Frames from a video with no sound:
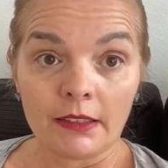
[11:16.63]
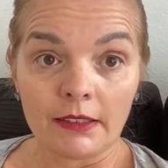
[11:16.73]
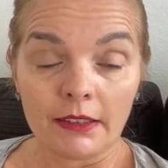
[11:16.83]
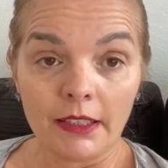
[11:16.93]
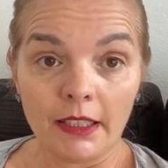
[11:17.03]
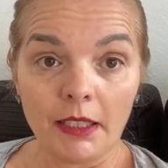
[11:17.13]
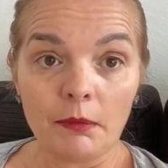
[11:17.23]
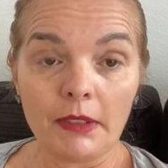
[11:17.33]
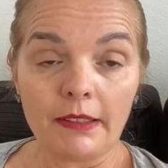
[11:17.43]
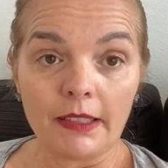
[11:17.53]
die
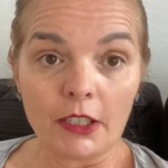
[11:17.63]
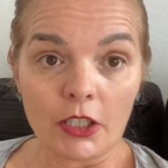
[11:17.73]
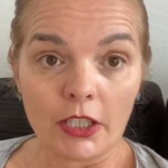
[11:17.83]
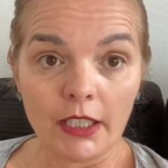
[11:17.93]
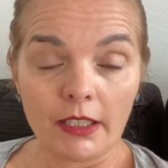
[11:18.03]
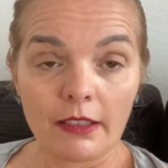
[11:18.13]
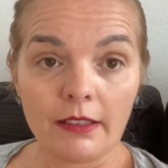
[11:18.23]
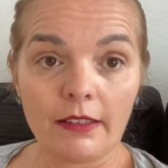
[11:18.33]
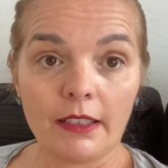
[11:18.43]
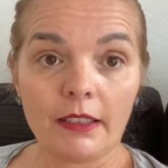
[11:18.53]
eben diese Geschichten
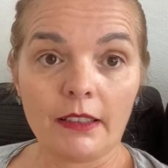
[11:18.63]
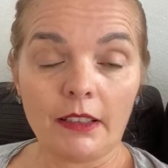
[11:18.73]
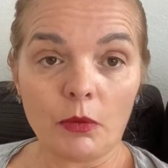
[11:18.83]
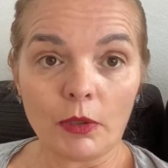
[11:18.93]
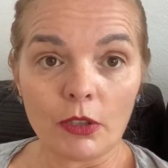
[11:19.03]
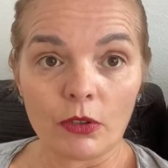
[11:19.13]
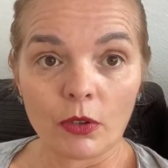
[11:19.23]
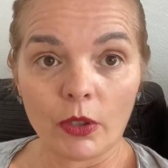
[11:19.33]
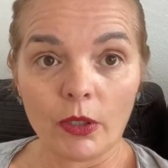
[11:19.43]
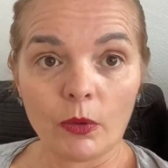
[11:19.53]
sind, die
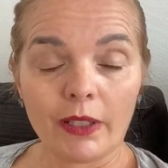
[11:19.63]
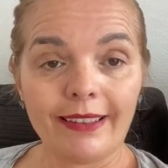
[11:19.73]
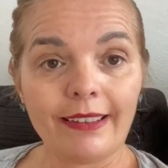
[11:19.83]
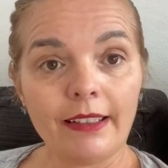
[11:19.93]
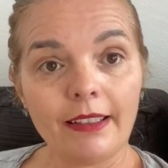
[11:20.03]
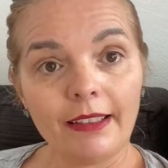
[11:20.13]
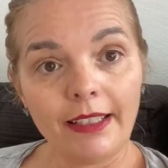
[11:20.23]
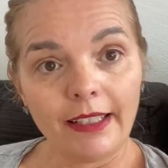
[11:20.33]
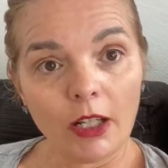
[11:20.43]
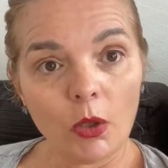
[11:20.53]
Überzeugungen sind, die
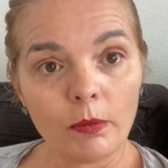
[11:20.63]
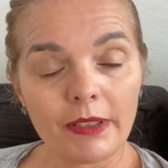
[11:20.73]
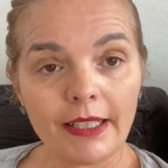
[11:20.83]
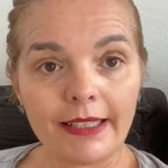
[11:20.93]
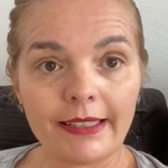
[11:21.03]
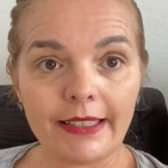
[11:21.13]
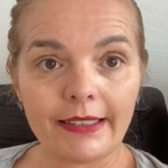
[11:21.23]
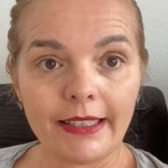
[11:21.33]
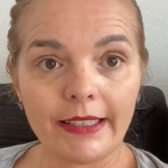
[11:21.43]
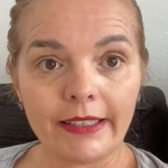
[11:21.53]
Glaubenssätze
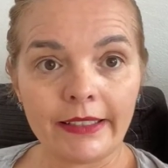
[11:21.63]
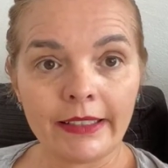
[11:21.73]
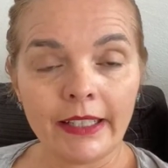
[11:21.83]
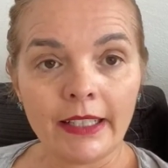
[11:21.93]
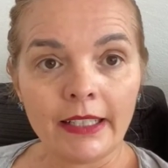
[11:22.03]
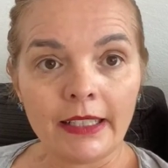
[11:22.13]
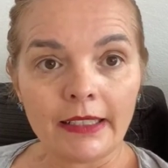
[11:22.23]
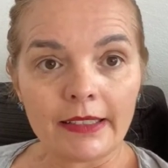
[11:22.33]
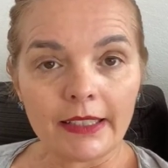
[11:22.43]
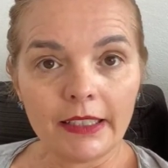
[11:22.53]
sind,
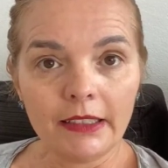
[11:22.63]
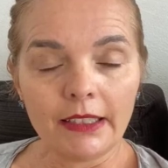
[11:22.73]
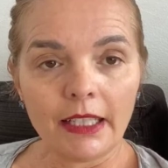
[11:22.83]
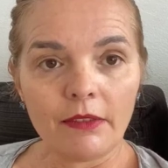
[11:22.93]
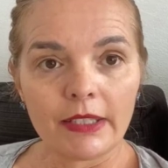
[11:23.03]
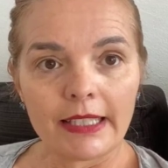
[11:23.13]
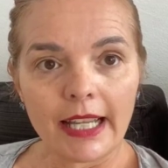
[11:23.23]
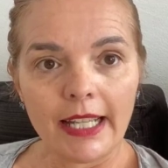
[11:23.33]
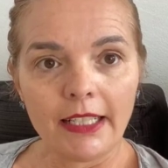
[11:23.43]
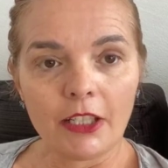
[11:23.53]
dass irgendetwas
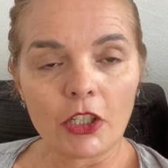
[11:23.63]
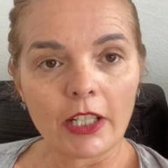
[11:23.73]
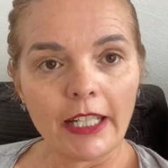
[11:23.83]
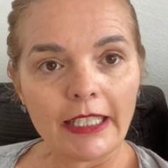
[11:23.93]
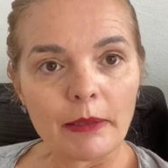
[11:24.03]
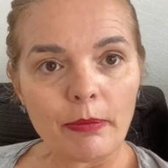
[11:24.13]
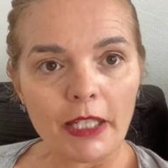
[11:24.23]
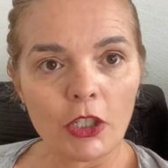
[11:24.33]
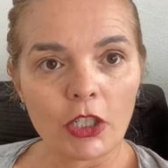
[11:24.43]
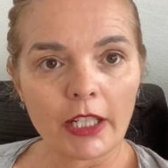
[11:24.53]
eingeschränkt,
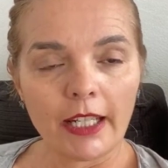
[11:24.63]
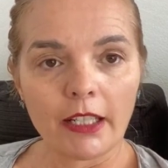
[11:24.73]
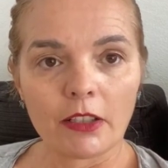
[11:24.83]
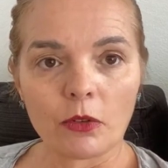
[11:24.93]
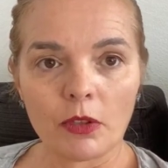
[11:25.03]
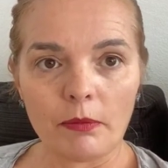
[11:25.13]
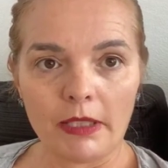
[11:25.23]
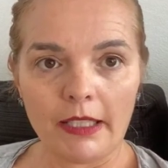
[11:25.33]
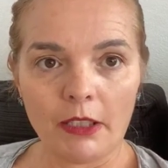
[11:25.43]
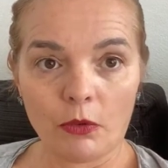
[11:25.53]
beschränkt oder
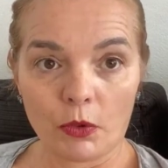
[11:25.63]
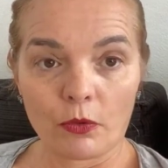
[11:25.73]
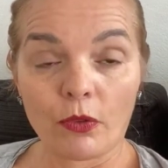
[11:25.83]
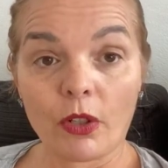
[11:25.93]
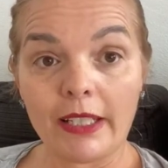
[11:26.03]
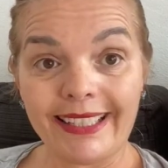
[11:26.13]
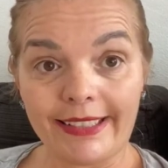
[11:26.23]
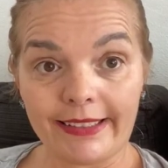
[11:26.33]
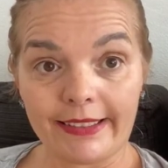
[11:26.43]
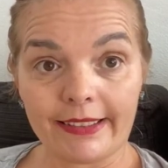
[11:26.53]
bedingungsvoll
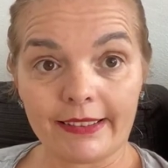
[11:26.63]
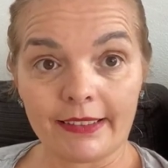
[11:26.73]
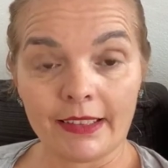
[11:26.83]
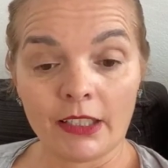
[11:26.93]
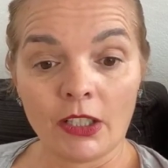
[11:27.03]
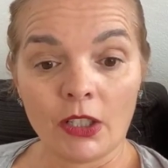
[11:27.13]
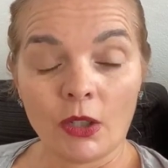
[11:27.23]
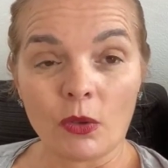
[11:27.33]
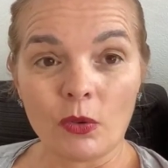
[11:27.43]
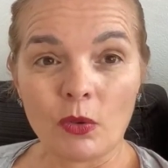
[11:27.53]
ist.
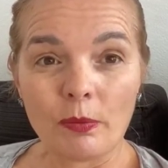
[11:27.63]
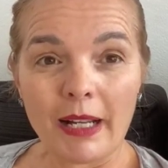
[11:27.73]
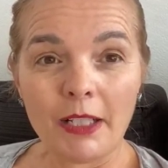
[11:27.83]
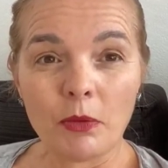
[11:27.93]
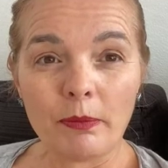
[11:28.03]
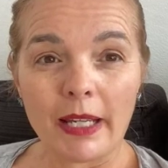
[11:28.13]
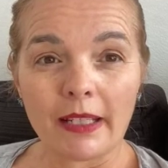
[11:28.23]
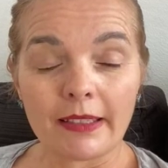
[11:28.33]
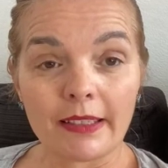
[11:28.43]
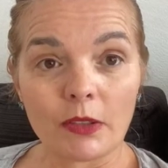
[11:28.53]
Und sobald du
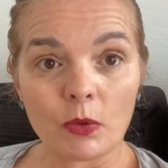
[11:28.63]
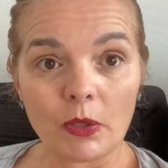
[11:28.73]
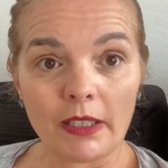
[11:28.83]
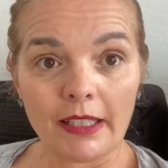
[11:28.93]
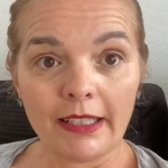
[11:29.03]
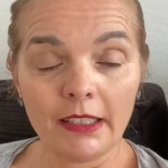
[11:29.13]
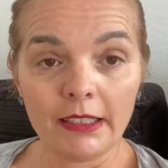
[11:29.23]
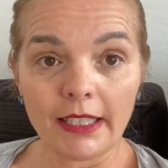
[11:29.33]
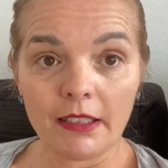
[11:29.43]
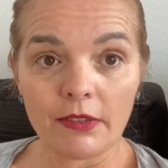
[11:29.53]
merkst, dass du an
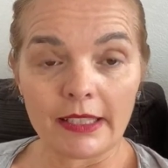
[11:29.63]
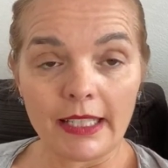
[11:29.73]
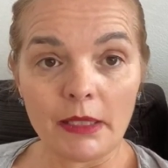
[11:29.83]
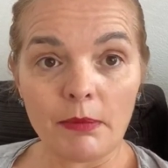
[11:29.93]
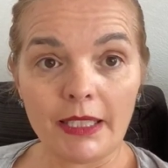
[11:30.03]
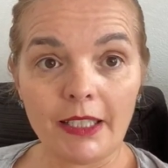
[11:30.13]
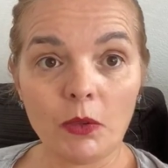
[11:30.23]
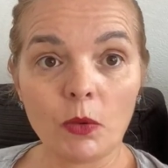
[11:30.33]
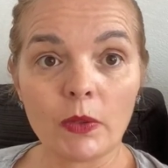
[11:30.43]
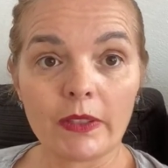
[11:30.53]
irgendetwas eine
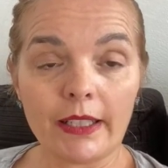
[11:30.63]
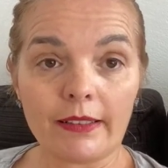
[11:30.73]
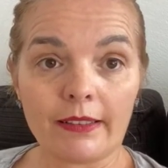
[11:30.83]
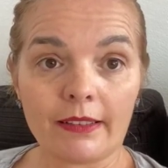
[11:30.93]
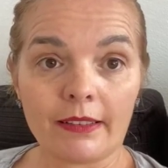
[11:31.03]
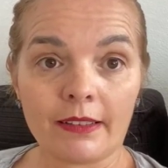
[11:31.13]
Bedingung setzt,